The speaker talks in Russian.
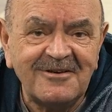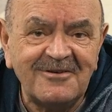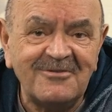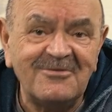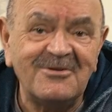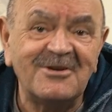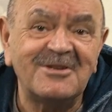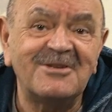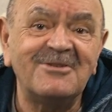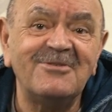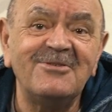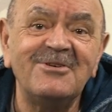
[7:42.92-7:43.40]

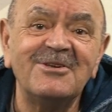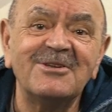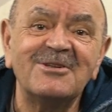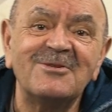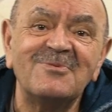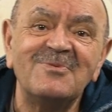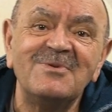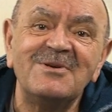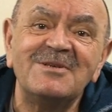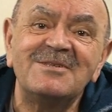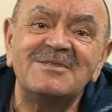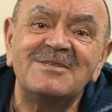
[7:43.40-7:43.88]
В
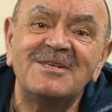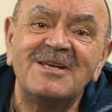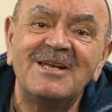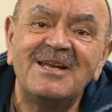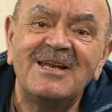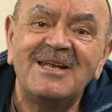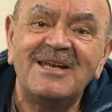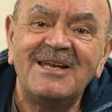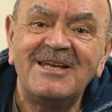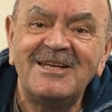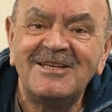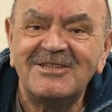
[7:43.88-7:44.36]
ответ мы с
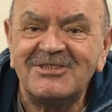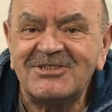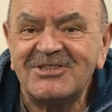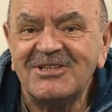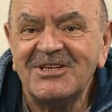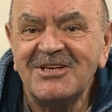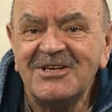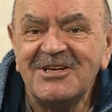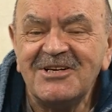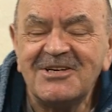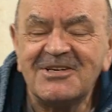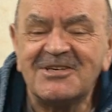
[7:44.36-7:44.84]
Элей
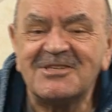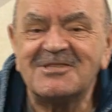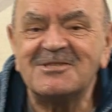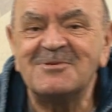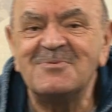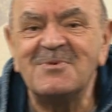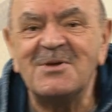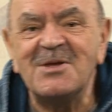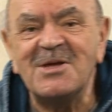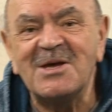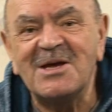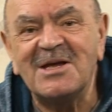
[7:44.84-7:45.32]
лишь
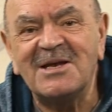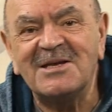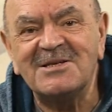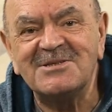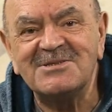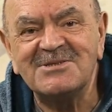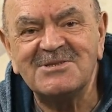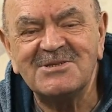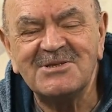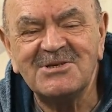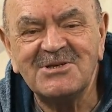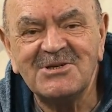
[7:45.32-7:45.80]

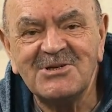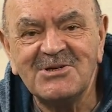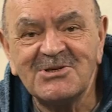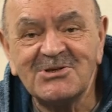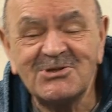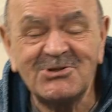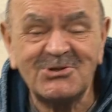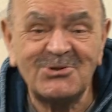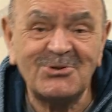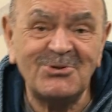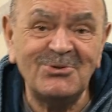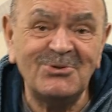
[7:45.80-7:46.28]
рассмеялись.
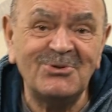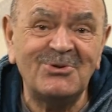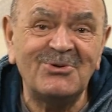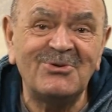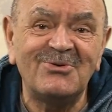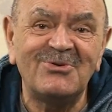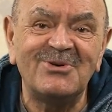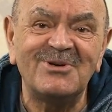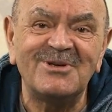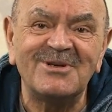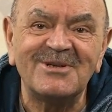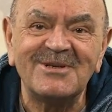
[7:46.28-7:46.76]
Что
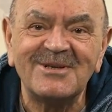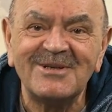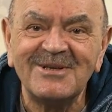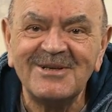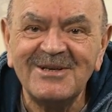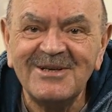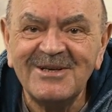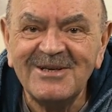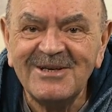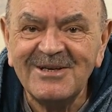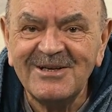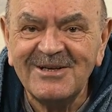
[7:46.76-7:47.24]
вы?
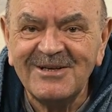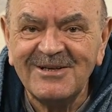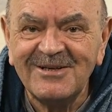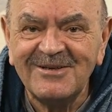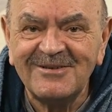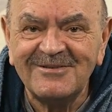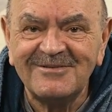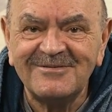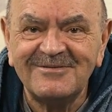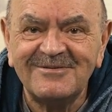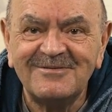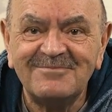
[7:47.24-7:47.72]

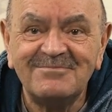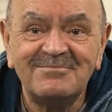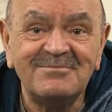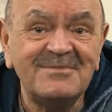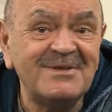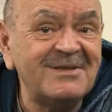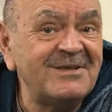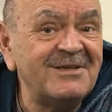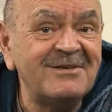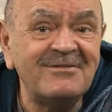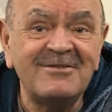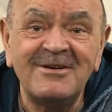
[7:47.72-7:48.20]

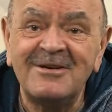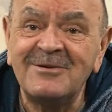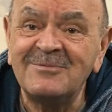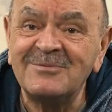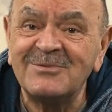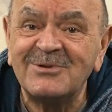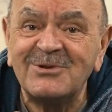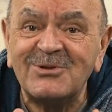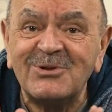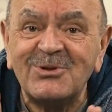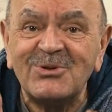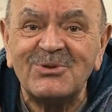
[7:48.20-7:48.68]
Мы
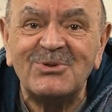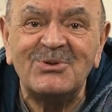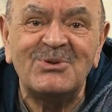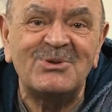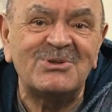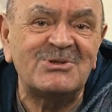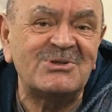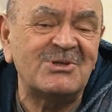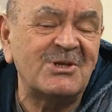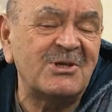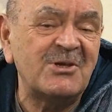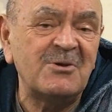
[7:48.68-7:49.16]
вам
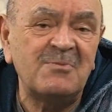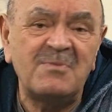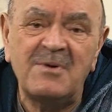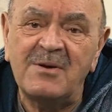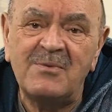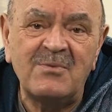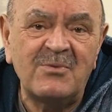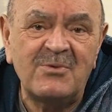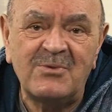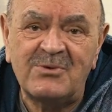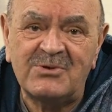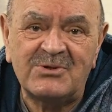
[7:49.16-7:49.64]
точно не
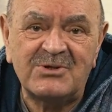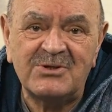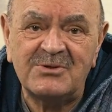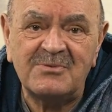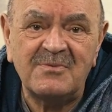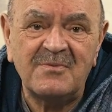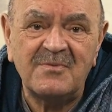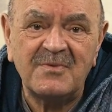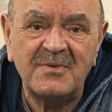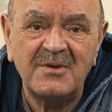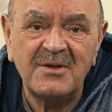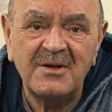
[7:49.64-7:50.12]

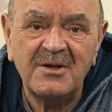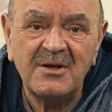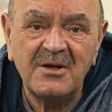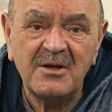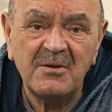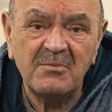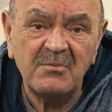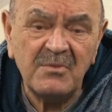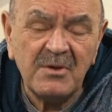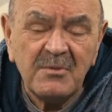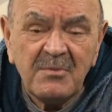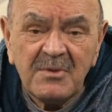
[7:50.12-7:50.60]
поможем.
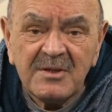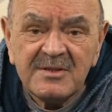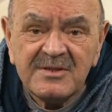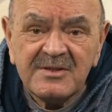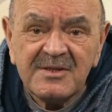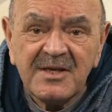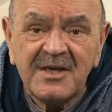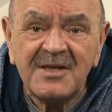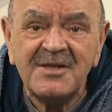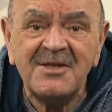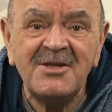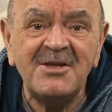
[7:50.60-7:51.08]
Мы
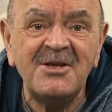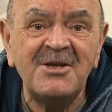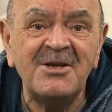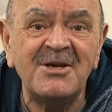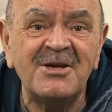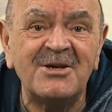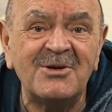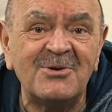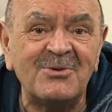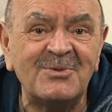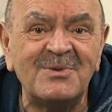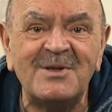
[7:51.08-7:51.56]

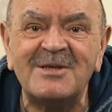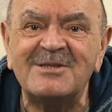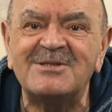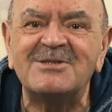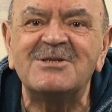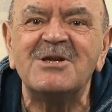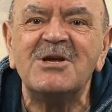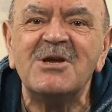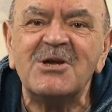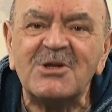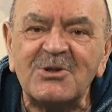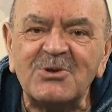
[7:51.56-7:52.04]
миссионеры, у
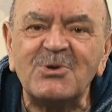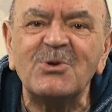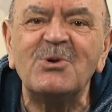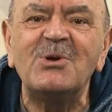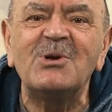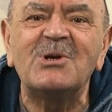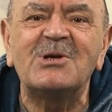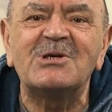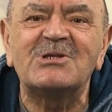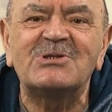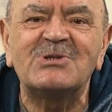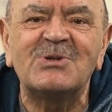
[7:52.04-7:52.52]
нас
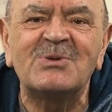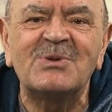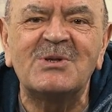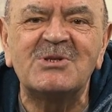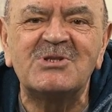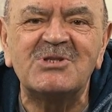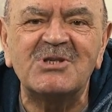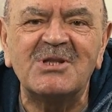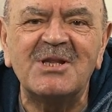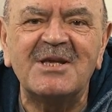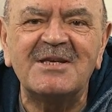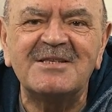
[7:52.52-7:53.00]
только что
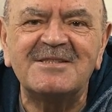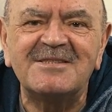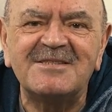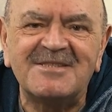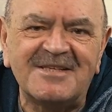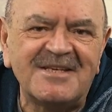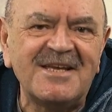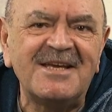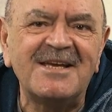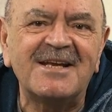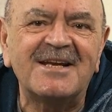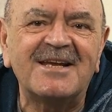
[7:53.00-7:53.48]
началась
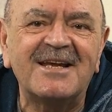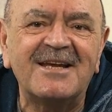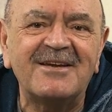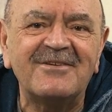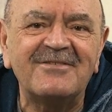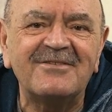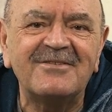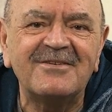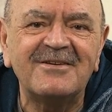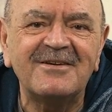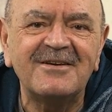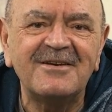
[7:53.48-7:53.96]

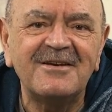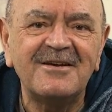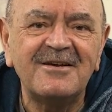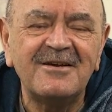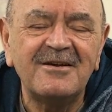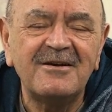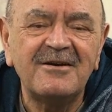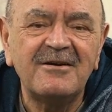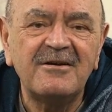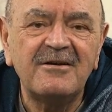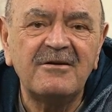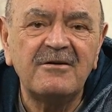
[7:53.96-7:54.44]
церковь.
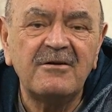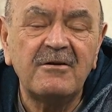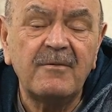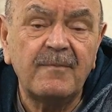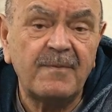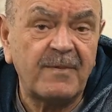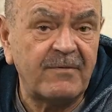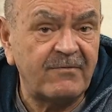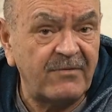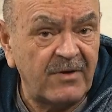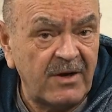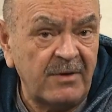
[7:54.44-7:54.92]

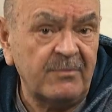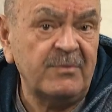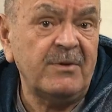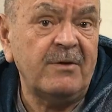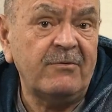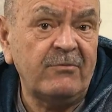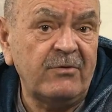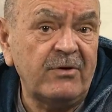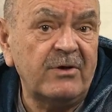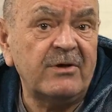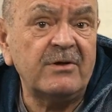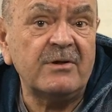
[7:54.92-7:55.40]
Вам,
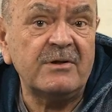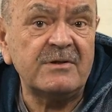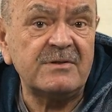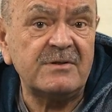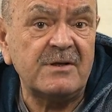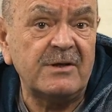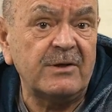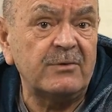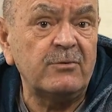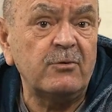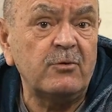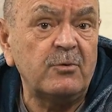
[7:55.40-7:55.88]
наверное,
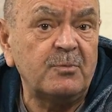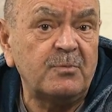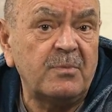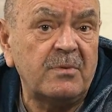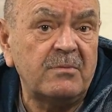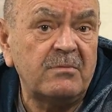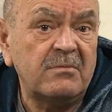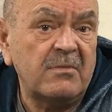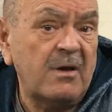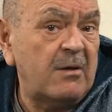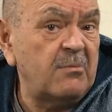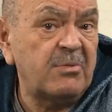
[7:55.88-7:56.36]
следует
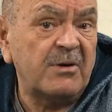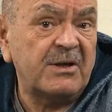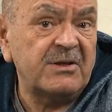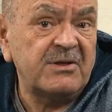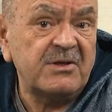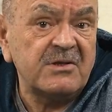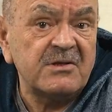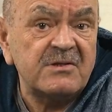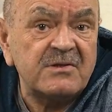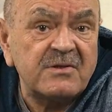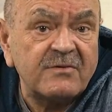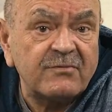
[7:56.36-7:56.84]

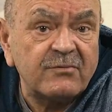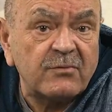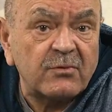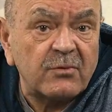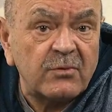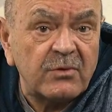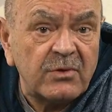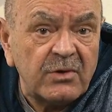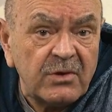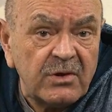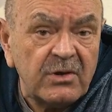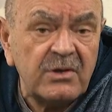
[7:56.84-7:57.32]
обратиться в
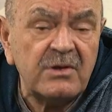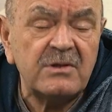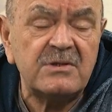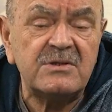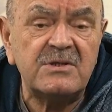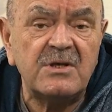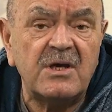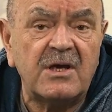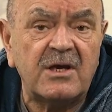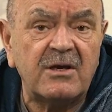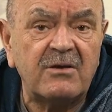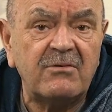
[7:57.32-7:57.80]
другие
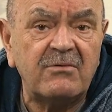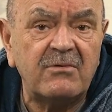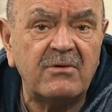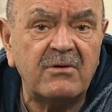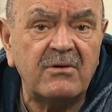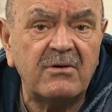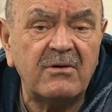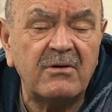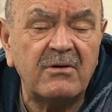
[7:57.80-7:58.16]
церкви.